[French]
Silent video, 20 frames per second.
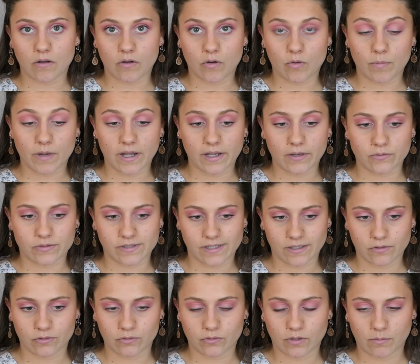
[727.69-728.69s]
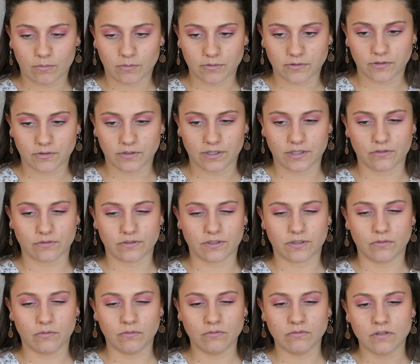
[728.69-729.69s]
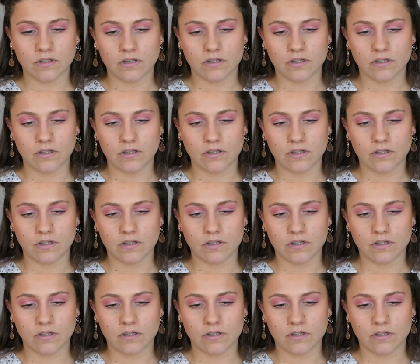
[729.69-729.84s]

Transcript: comparé aux 53% de l'échantillon,